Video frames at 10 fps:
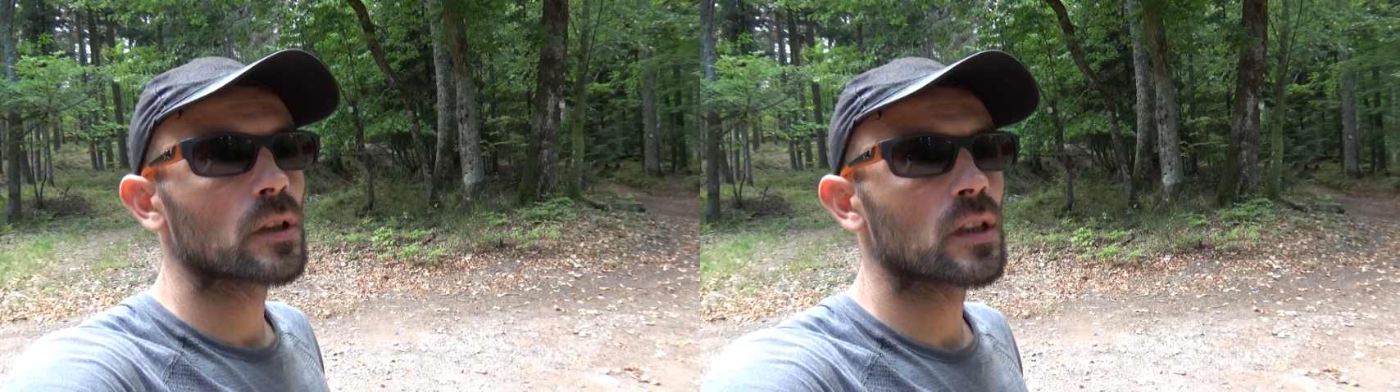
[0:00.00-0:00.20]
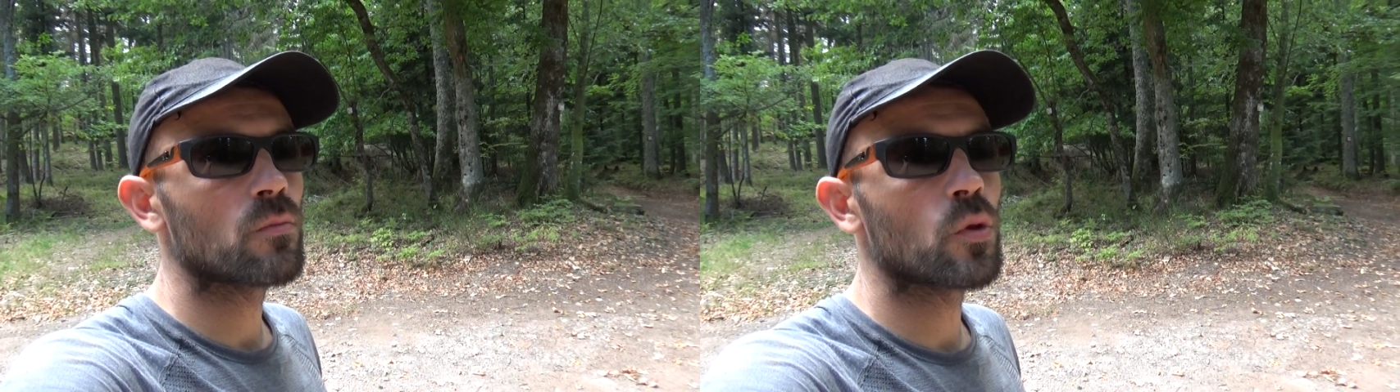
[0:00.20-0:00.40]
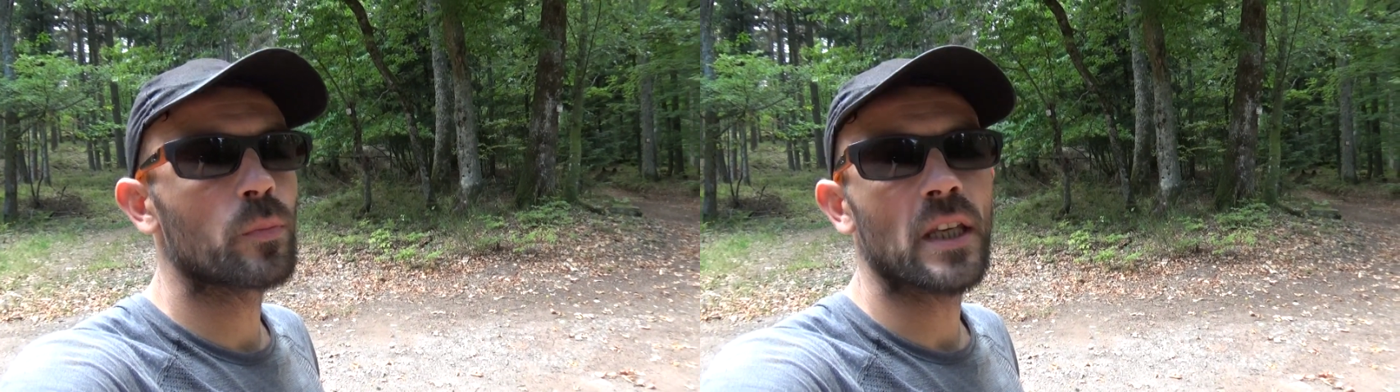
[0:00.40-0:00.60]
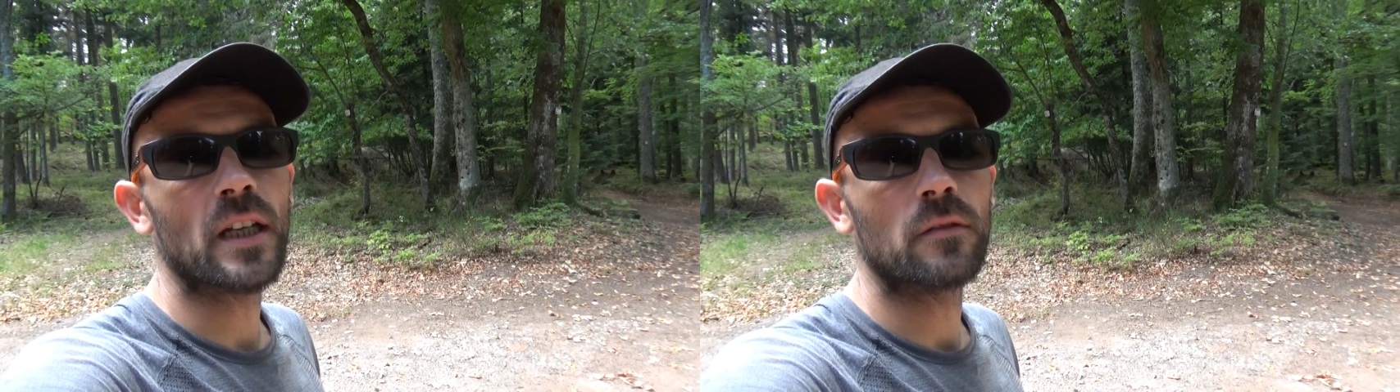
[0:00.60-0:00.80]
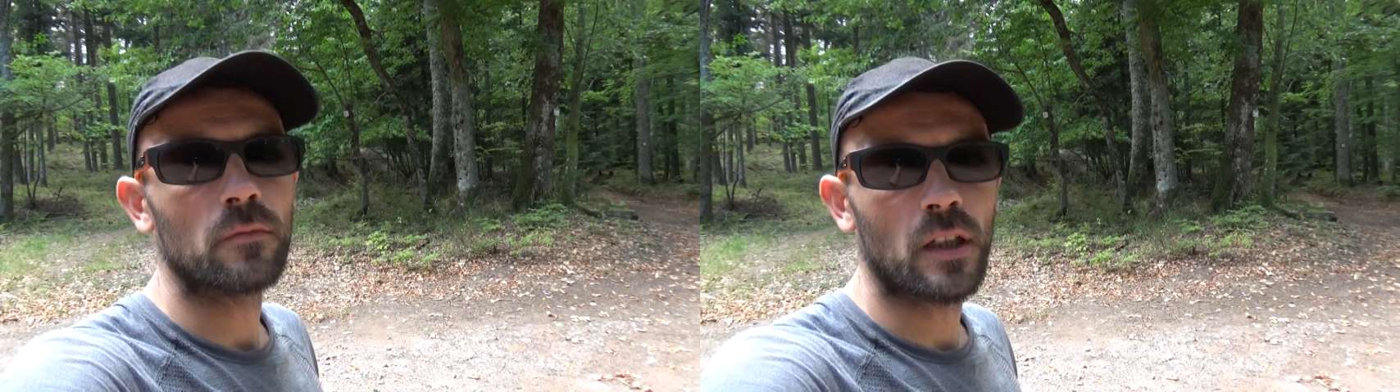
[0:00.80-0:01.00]
Ribeaupierre,
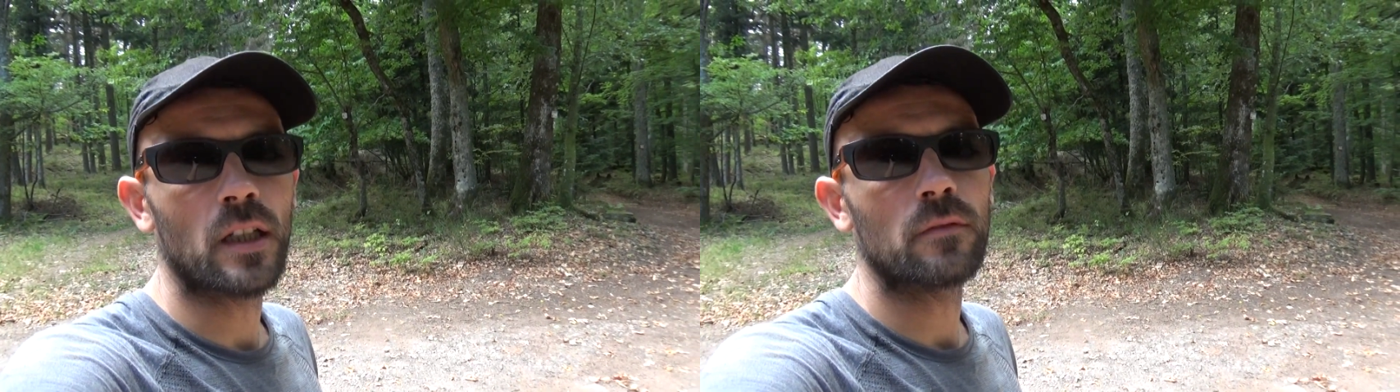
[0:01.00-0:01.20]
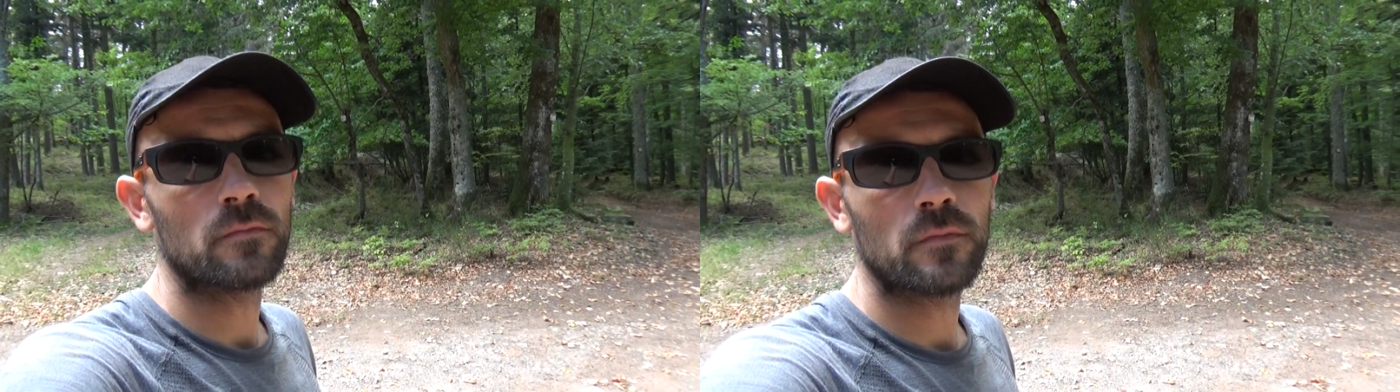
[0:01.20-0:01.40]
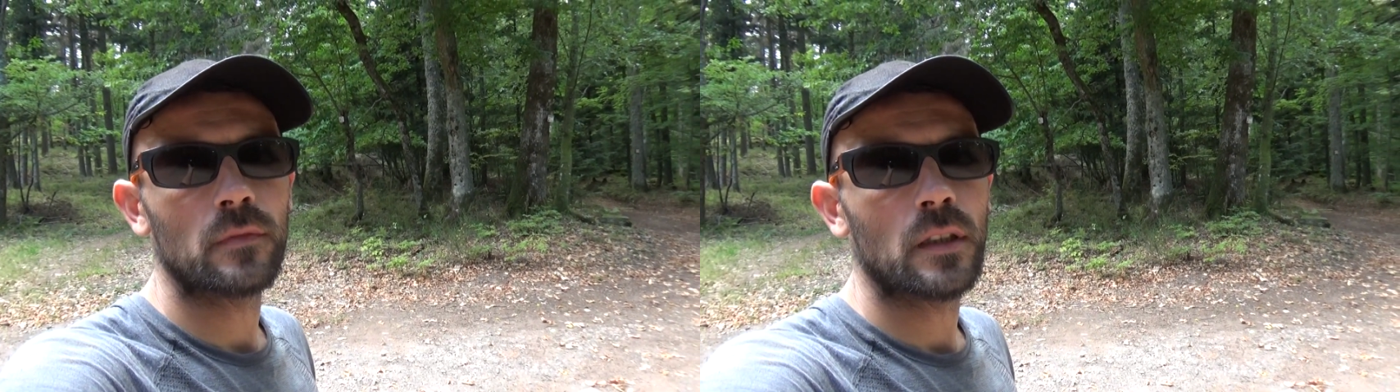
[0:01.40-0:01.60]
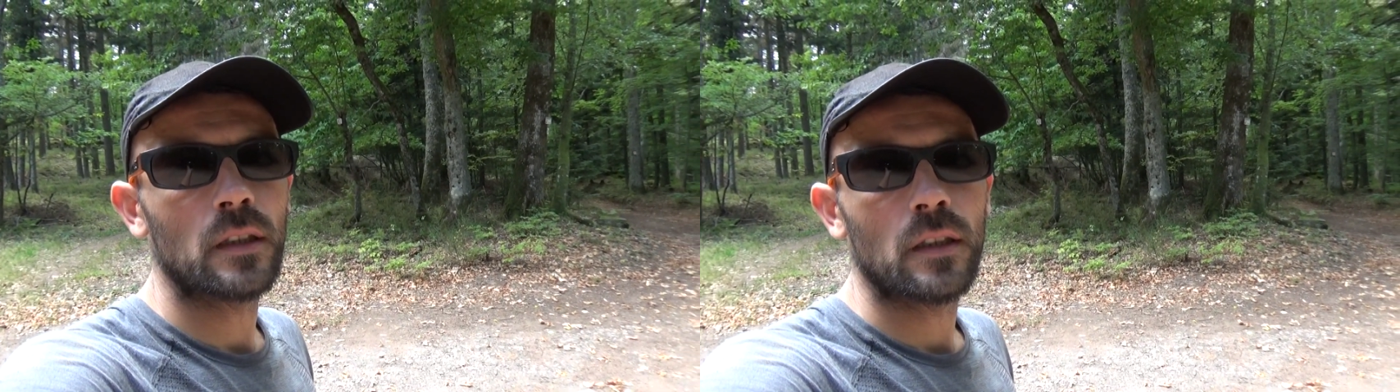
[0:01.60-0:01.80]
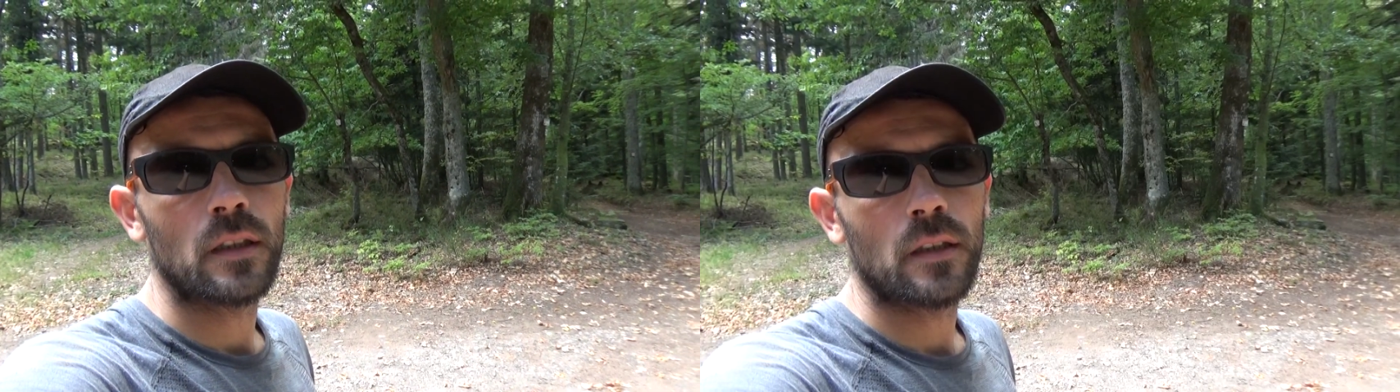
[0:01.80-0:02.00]
voilà,
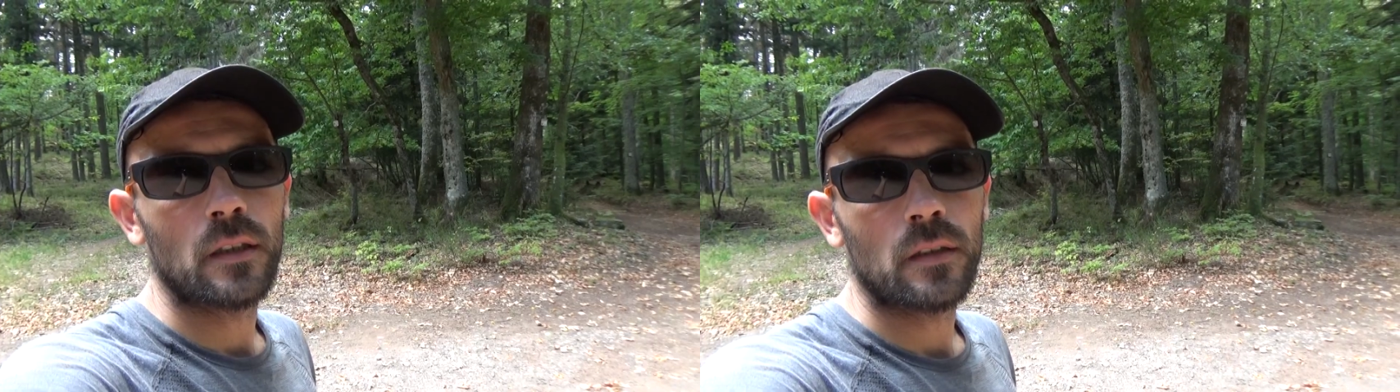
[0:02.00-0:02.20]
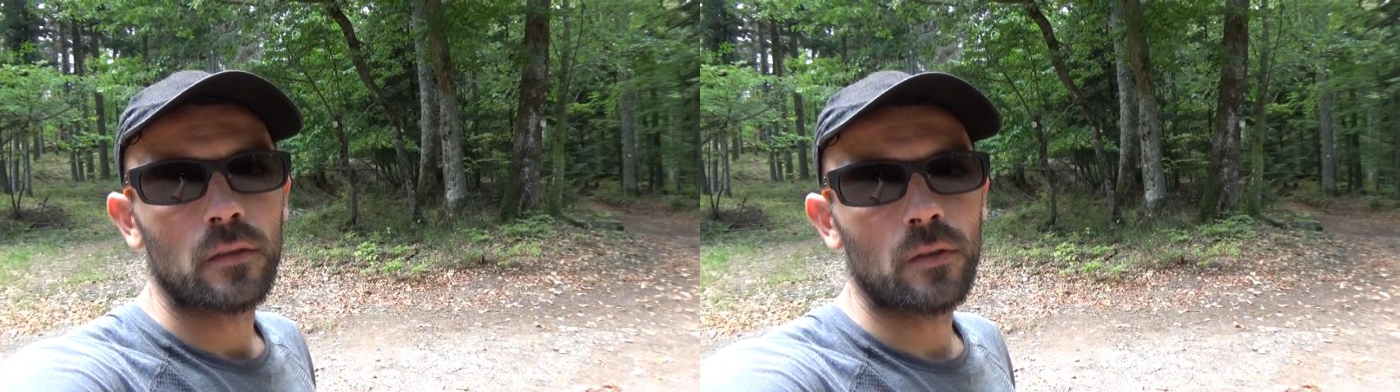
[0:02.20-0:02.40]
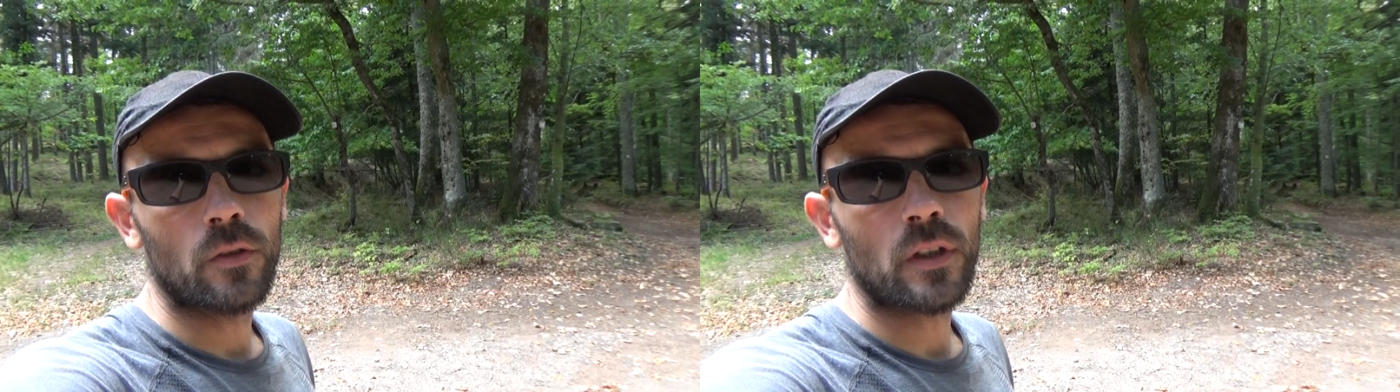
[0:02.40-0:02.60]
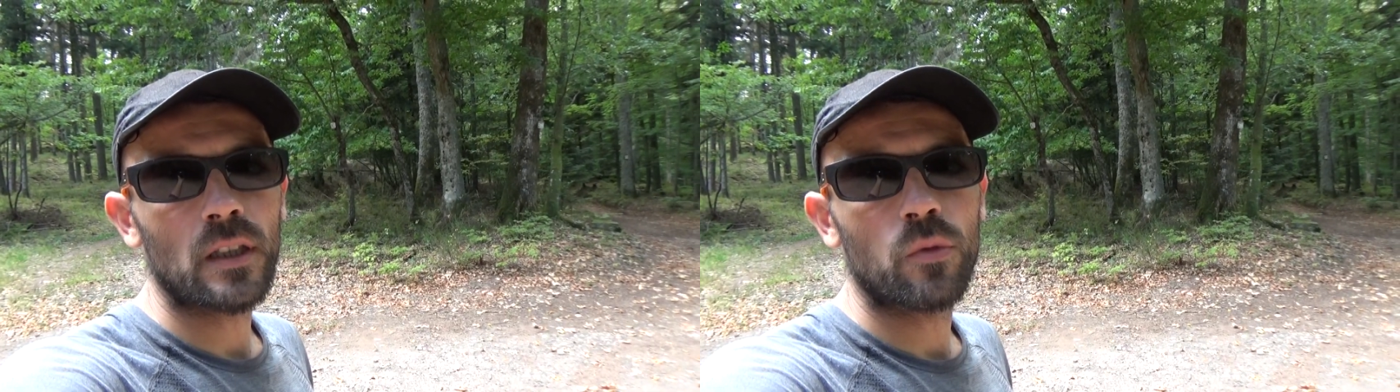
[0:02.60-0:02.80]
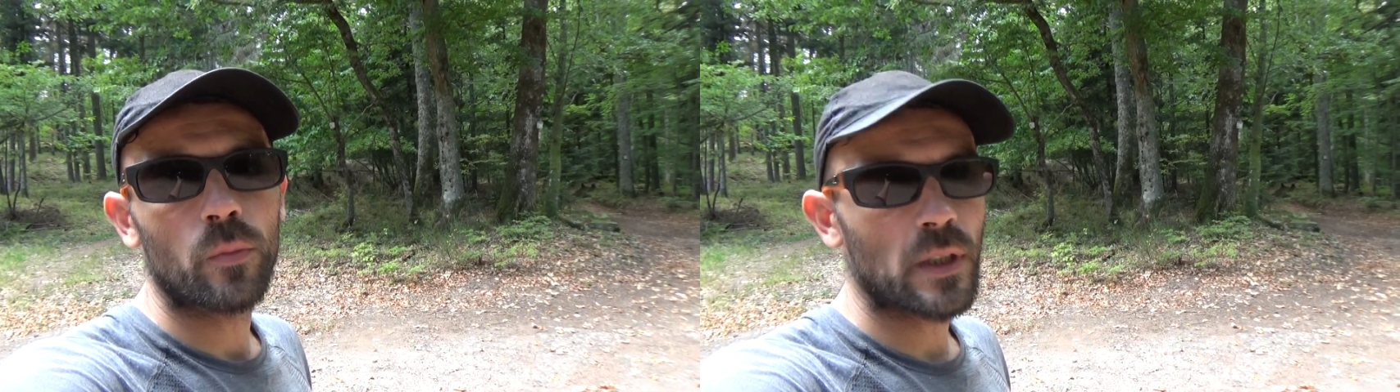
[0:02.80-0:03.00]
de
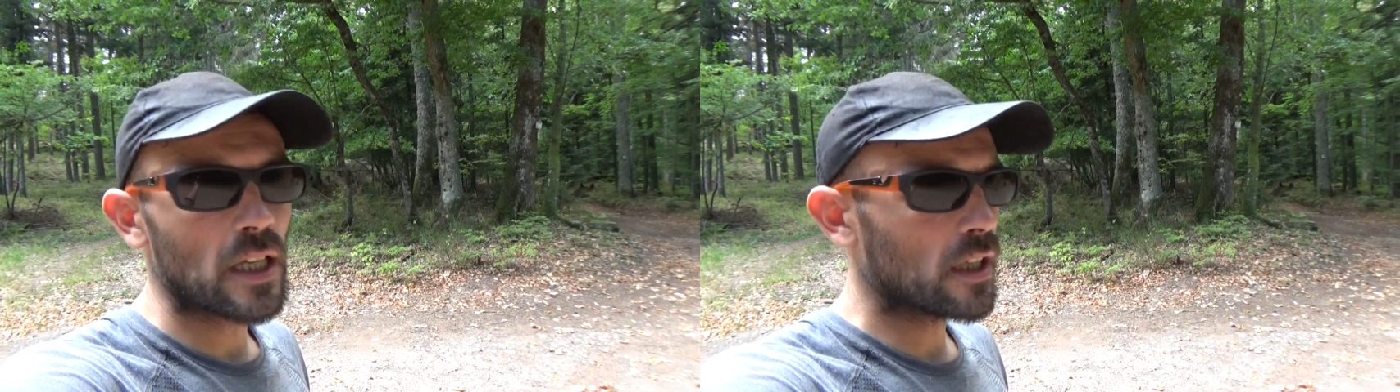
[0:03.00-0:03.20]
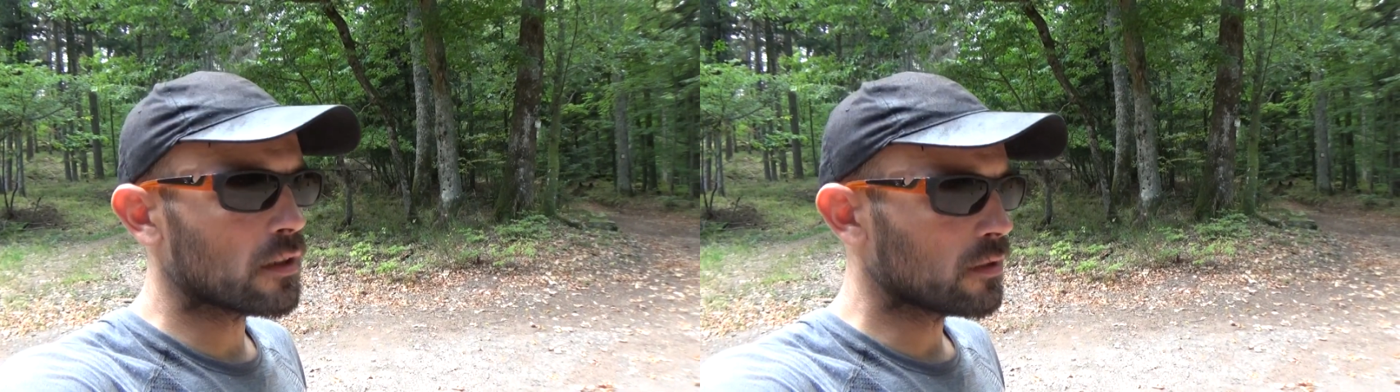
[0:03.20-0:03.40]
Ribeaupierre,